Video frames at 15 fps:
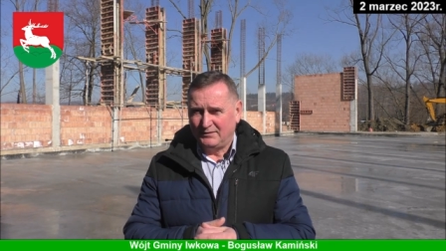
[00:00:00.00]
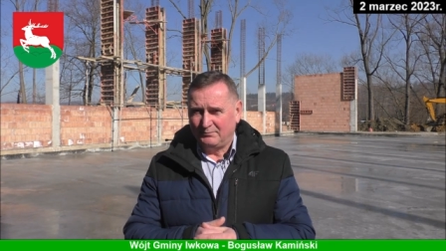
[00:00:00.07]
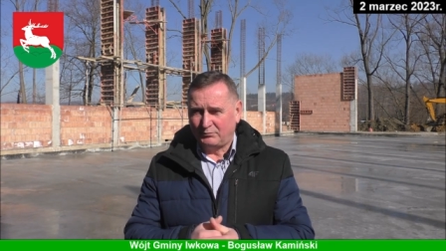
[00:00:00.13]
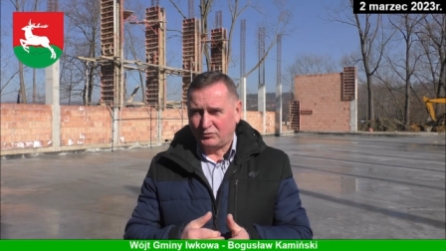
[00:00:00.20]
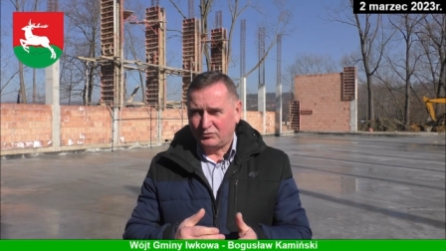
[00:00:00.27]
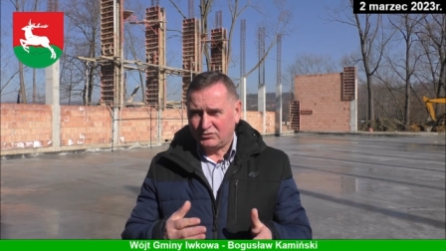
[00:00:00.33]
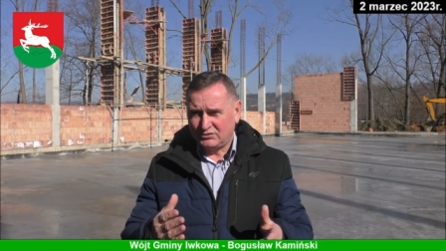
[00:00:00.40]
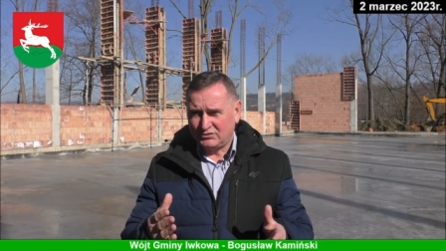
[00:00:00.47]

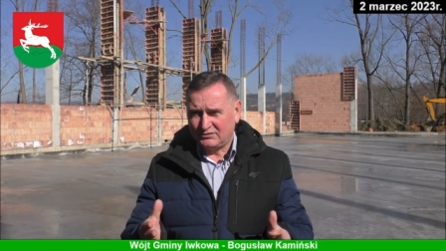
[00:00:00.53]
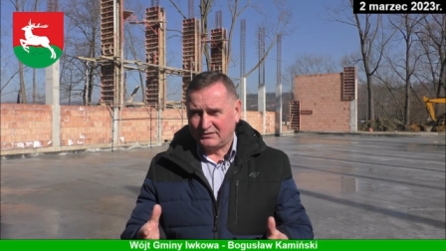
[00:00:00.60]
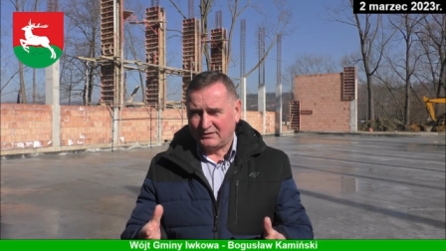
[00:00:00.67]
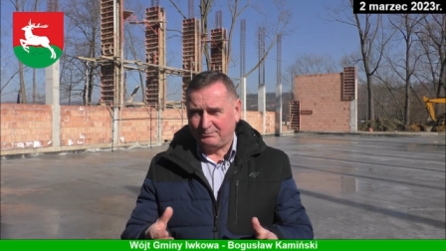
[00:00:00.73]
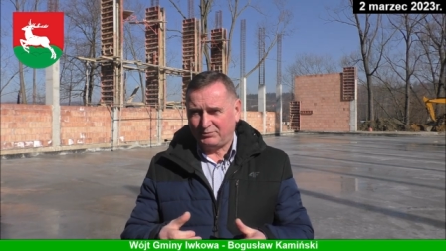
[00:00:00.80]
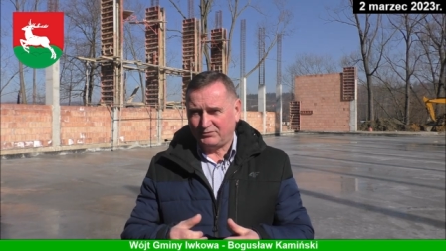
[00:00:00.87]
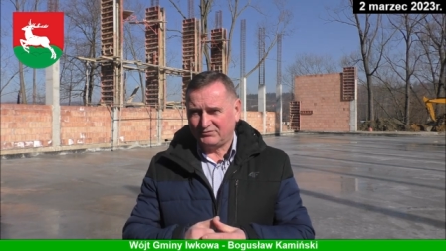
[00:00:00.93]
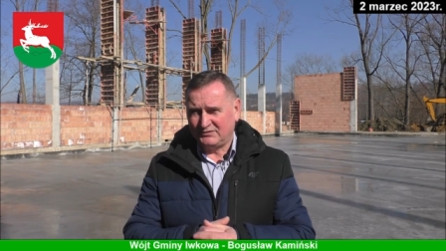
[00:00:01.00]
Proszę się
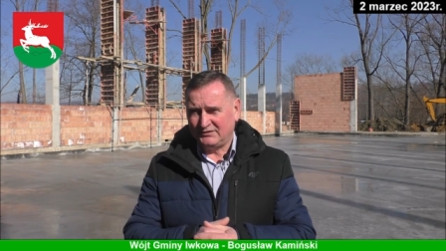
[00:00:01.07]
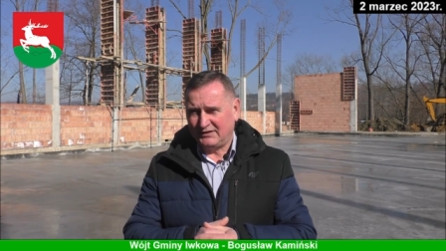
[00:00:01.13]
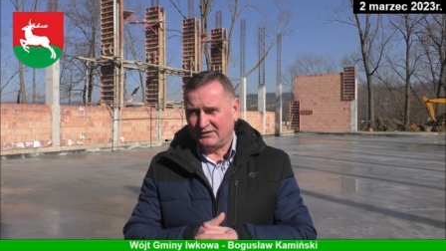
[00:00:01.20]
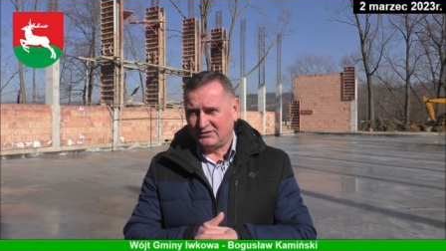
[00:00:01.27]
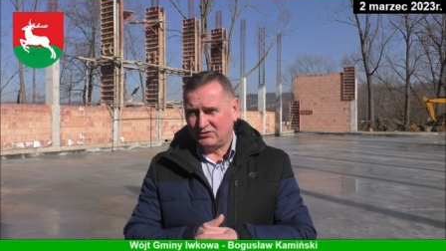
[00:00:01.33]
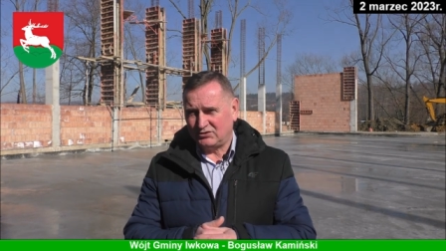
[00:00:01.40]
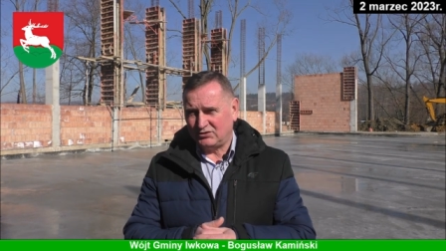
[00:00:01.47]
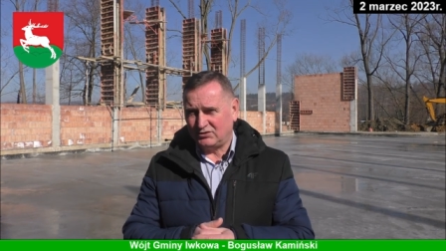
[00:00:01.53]

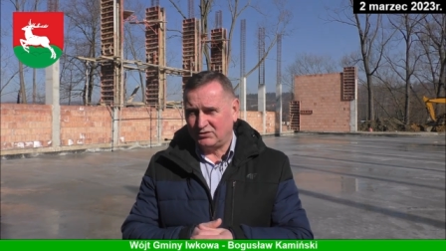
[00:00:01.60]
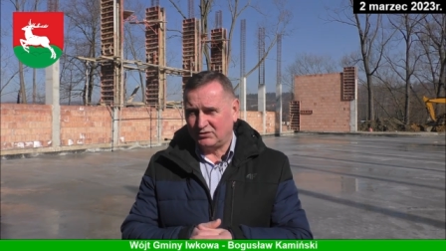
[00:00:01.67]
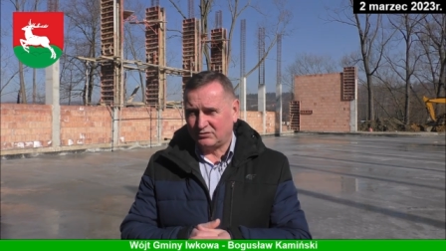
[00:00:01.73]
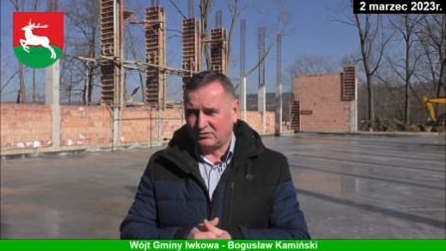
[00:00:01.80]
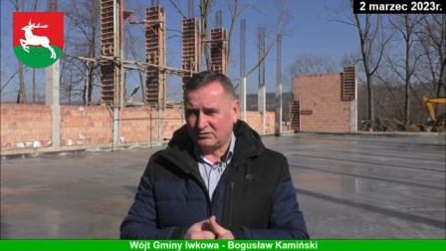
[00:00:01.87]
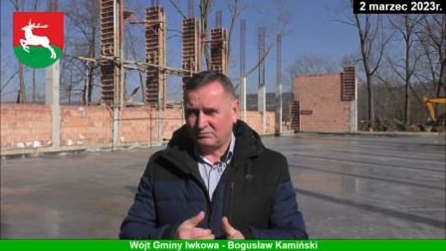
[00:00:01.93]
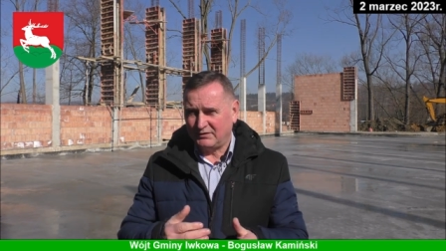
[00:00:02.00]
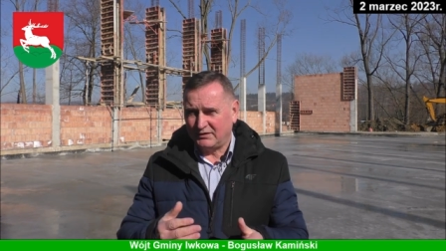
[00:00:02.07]
zapoznać, jeśli
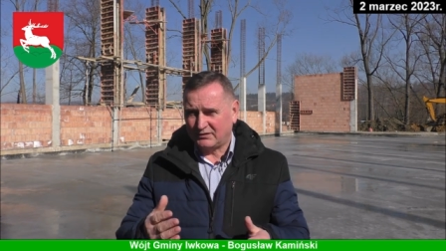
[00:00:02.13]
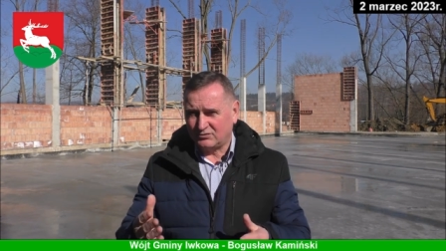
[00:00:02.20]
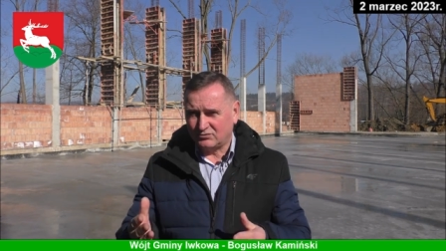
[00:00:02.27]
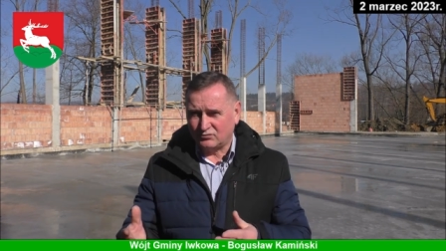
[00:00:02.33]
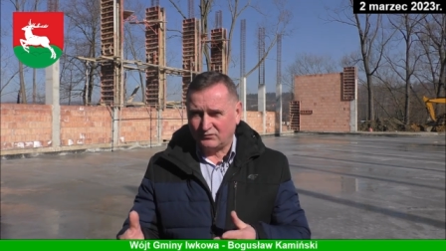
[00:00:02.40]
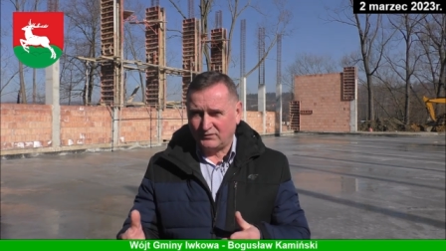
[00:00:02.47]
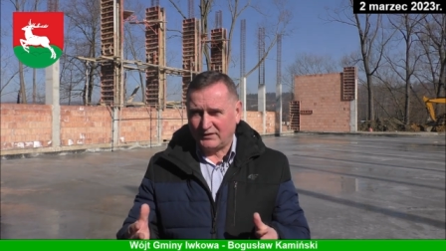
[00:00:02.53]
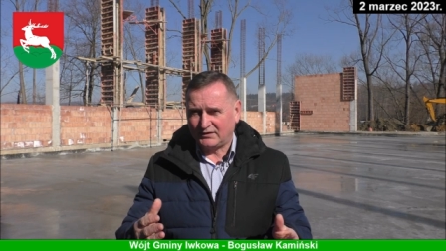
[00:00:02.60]
ktoś ma
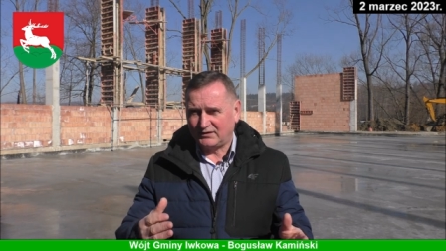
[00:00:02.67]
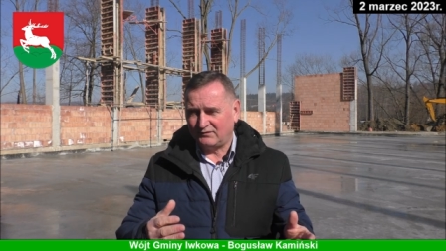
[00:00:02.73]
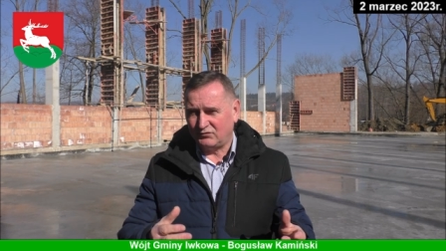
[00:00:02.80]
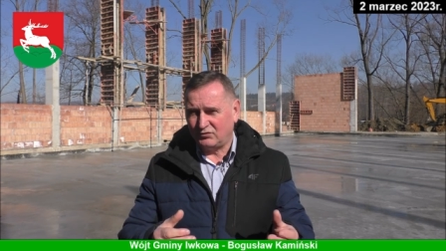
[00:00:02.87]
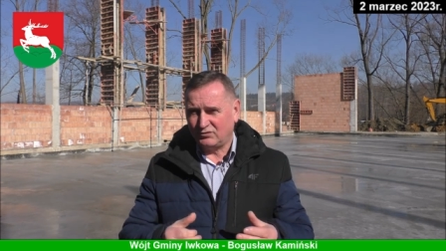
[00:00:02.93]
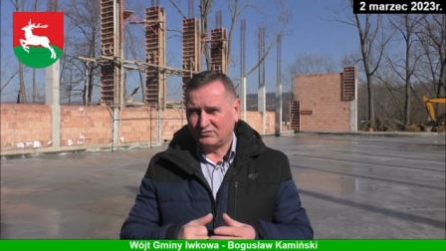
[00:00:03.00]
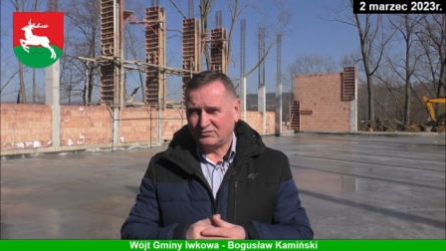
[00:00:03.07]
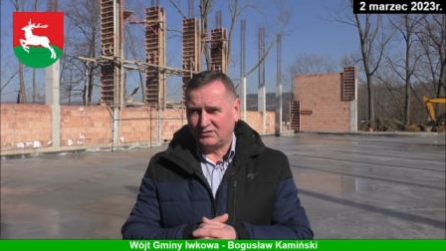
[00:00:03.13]
jakieś uwagi,
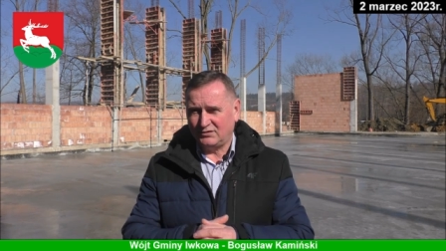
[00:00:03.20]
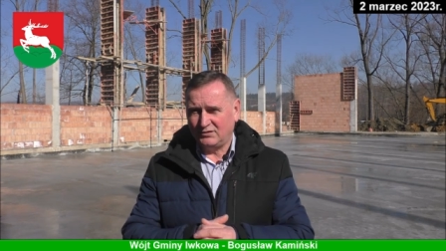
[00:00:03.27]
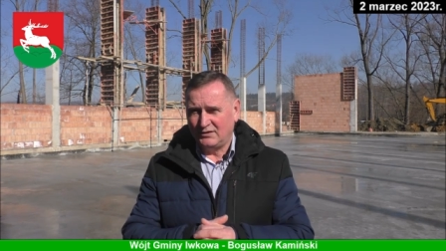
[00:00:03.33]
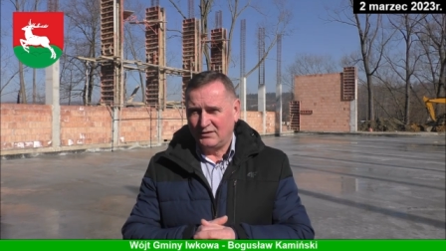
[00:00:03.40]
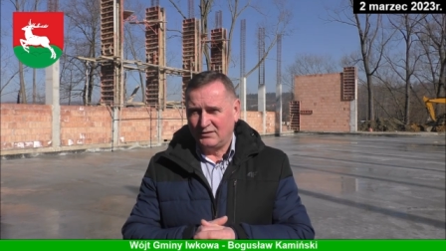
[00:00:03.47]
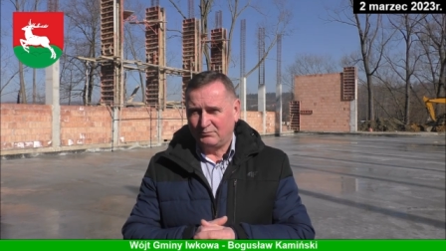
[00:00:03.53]
wnioski,